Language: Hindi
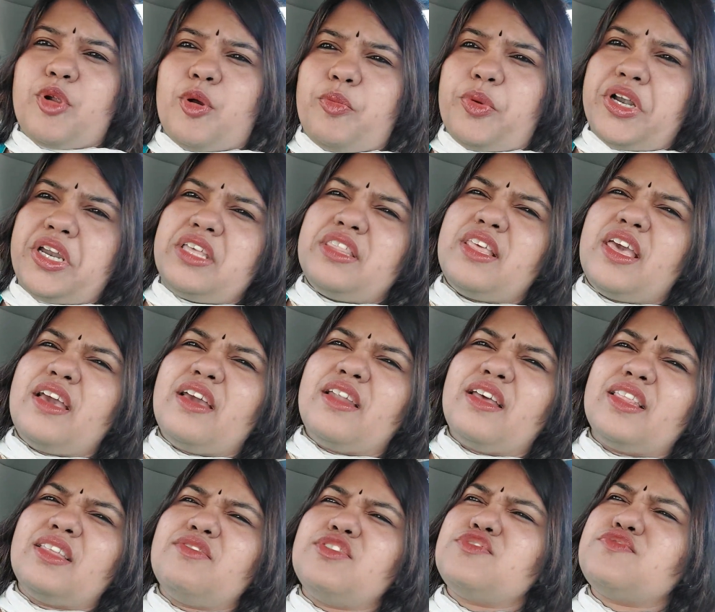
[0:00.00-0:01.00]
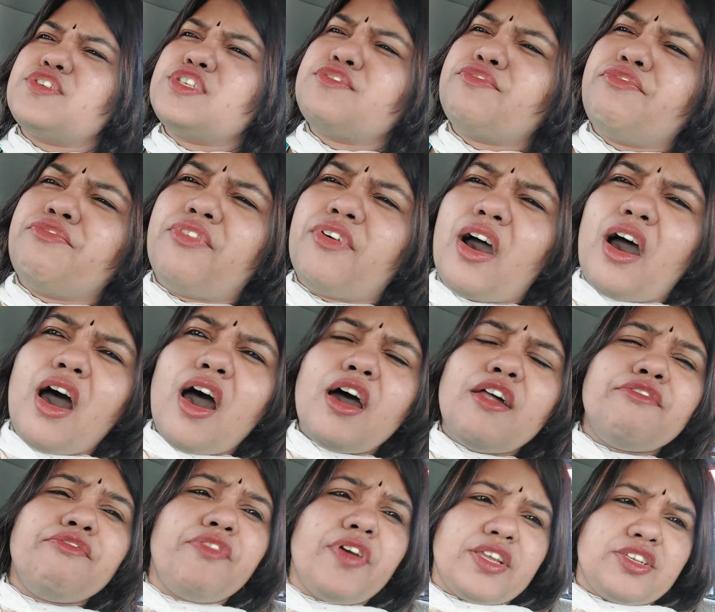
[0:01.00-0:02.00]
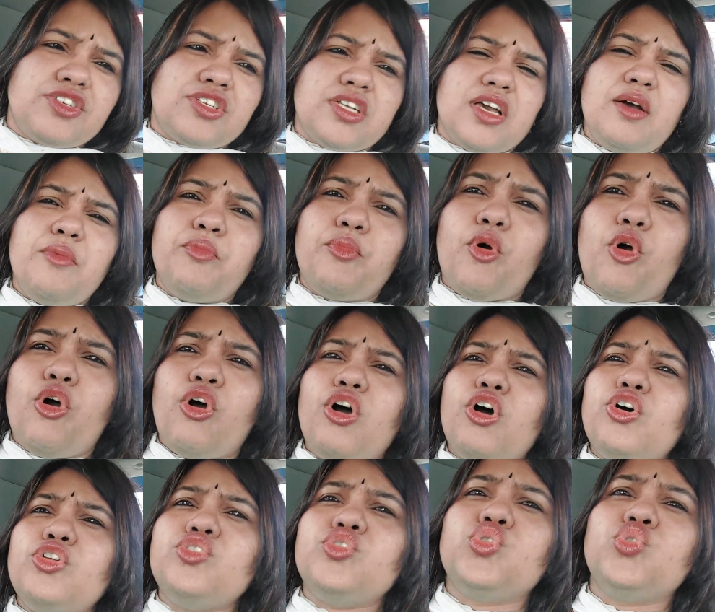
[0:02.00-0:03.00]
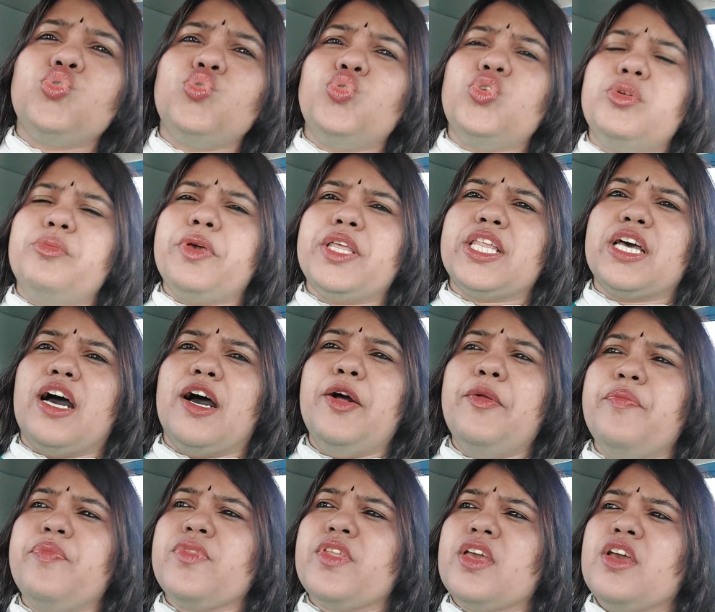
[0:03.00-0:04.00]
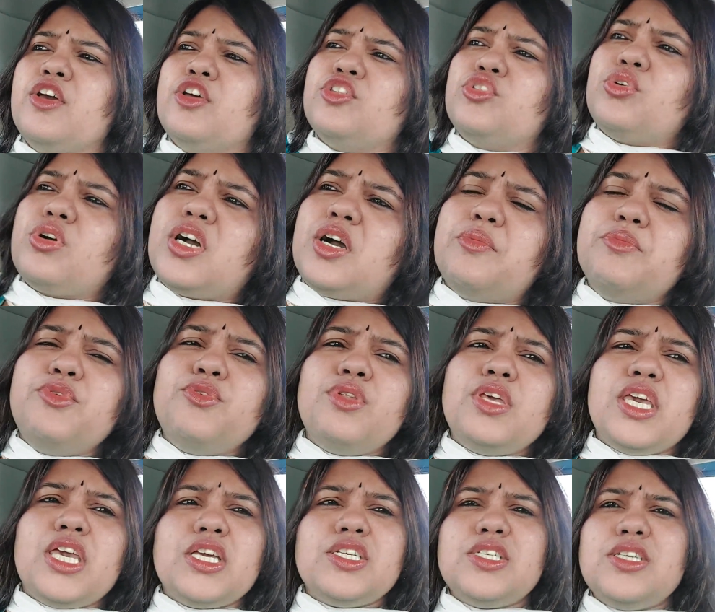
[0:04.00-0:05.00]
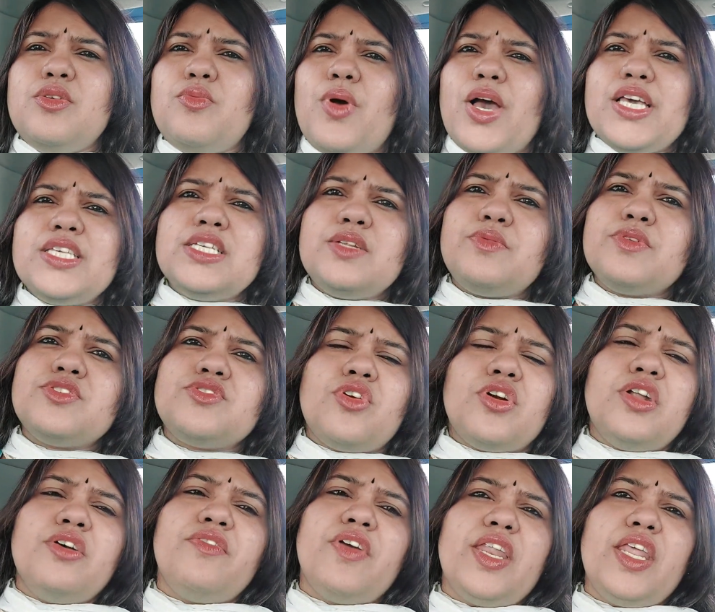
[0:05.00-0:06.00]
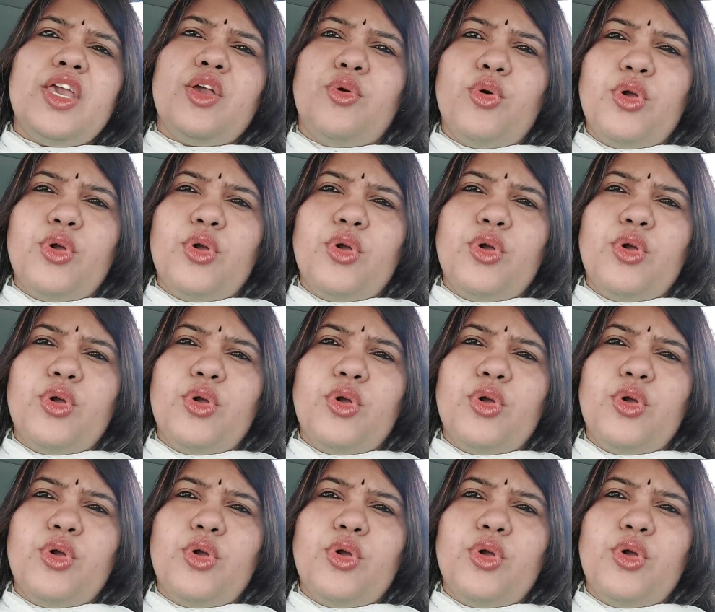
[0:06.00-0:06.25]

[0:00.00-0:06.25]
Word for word: प्रॉपर्टी uh, देख रहे थे विच वॉज फार फेच्ड हाँ बहुत दूर में था तो कम्युनिकेशन वाइज इट वॉज नॉट अ वेरी